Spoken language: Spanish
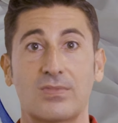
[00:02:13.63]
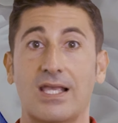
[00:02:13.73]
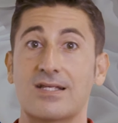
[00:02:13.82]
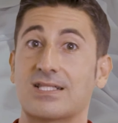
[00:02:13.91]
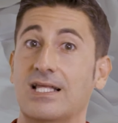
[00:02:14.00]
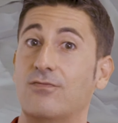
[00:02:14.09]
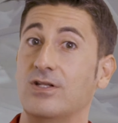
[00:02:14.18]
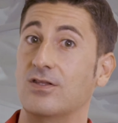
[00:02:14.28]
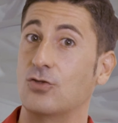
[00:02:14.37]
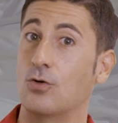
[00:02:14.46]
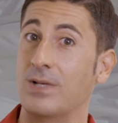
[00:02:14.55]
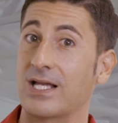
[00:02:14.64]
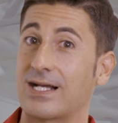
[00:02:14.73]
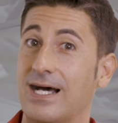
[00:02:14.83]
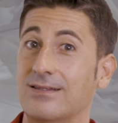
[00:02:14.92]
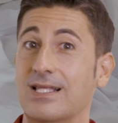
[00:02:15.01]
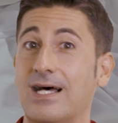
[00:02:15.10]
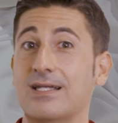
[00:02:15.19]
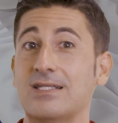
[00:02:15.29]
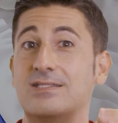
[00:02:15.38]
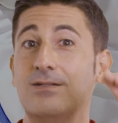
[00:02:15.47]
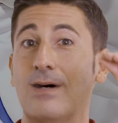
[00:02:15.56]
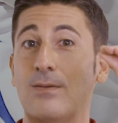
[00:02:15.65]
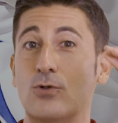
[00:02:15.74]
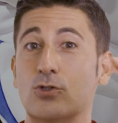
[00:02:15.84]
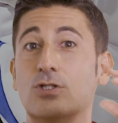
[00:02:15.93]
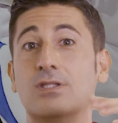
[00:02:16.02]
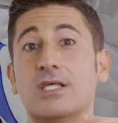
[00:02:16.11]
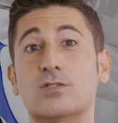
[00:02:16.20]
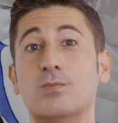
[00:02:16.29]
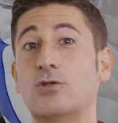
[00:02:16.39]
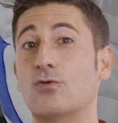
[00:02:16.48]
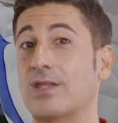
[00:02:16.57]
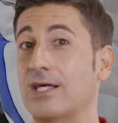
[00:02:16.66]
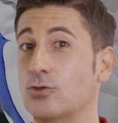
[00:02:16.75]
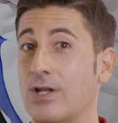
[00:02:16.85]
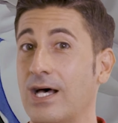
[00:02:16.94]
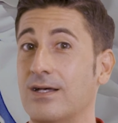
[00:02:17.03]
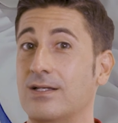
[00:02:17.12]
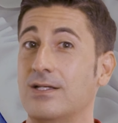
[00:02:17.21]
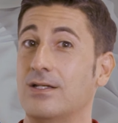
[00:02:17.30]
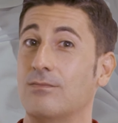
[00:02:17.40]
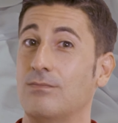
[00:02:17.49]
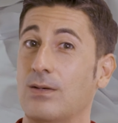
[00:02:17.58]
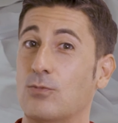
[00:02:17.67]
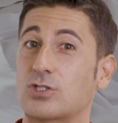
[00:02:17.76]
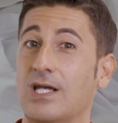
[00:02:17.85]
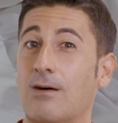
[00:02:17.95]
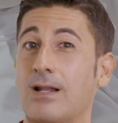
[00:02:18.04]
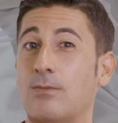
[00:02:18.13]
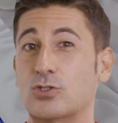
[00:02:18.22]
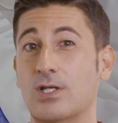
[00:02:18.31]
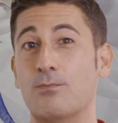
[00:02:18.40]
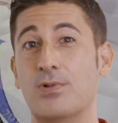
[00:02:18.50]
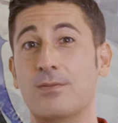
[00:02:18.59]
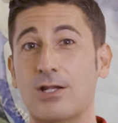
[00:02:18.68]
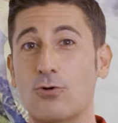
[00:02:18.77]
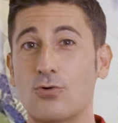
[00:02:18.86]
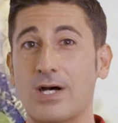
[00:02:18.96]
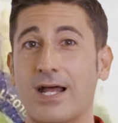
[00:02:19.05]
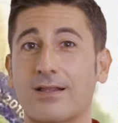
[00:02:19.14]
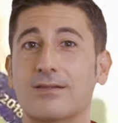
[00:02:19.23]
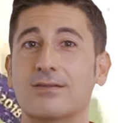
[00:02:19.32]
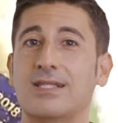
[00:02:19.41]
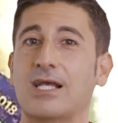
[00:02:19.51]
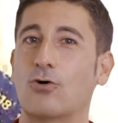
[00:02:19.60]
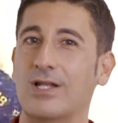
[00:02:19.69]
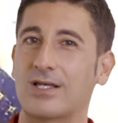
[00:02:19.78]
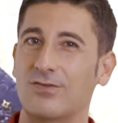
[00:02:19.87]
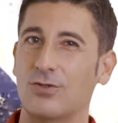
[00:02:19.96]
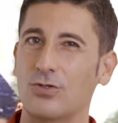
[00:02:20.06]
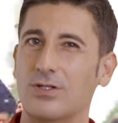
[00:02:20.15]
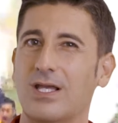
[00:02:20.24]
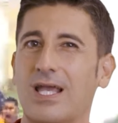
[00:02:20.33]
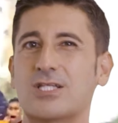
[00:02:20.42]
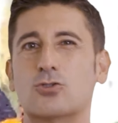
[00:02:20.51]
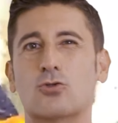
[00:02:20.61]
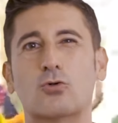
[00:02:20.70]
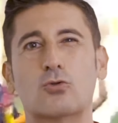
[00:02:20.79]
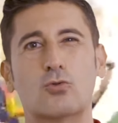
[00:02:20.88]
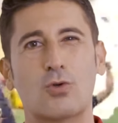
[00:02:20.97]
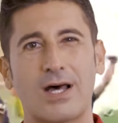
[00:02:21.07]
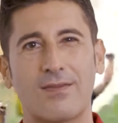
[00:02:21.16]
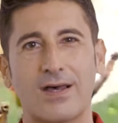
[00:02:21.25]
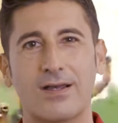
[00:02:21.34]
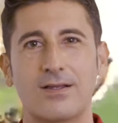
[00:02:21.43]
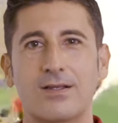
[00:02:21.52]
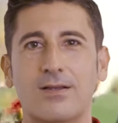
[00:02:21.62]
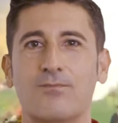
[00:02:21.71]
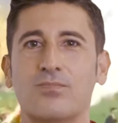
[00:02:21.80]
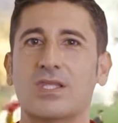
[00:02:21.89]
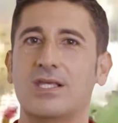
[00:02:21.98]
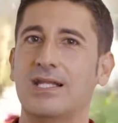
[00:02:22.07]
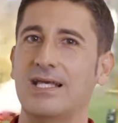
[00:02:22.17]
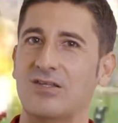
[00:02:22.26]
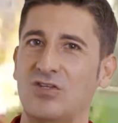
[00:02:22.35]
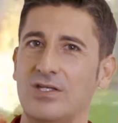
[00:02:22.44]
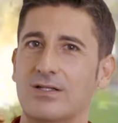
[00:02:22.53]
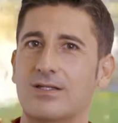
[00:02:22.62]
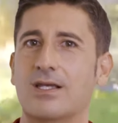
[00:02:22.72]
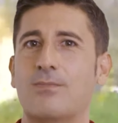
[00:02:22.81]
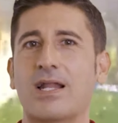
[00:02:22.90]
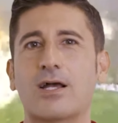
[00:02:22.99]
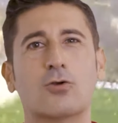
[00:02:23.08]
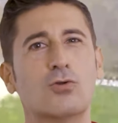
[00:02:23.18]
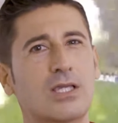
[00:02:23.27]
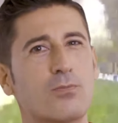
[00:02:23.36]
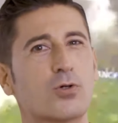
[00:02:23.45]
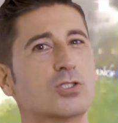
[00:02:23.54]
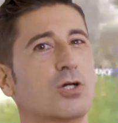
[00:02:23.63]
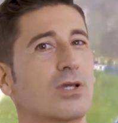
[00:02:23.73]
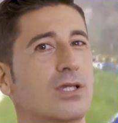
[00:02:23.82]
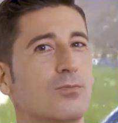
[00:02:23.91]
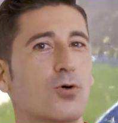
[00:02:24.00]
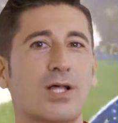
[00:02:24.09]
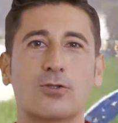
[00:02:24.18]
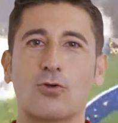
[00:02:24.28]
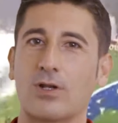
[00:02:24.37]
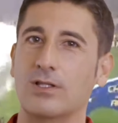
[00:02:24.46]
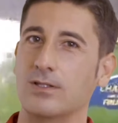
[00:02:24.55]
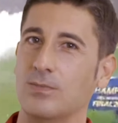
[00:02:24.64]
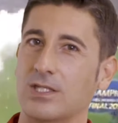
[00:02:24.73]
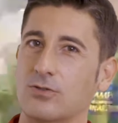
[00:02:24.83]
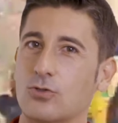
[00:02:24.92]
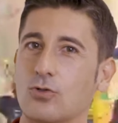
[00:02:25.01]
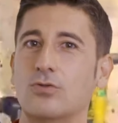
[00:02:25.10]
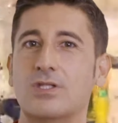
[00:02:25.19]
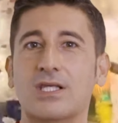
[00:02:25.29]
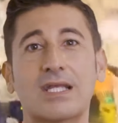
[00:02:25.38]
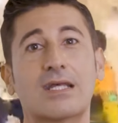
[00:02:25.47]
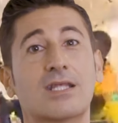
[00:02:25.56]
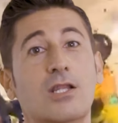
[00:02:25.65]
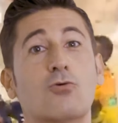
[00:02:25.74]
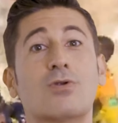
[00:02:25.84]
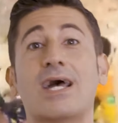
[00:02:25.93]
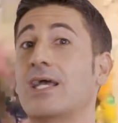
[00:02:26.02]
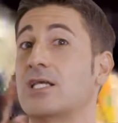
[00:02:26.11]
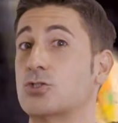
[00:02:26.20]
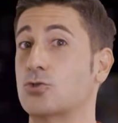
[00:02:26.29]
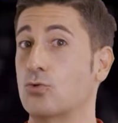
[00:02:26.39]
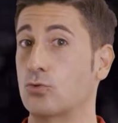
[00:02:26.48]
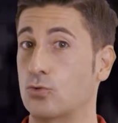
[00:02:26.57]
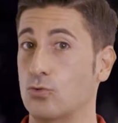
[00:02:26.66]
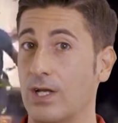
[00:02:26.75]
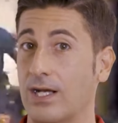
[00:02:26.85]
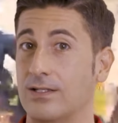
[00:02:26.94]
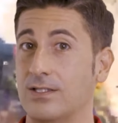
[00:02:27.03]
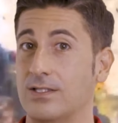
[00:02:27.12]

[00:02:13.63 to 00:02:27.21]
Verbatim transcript: Esta definición me encanta y si vamos desmenuzándola, vemos que hablamos en primer lugar de colección estructurada. Quiere decir que para que un equipo sea un equipo de alto rendimiento, tiene que tener una estructura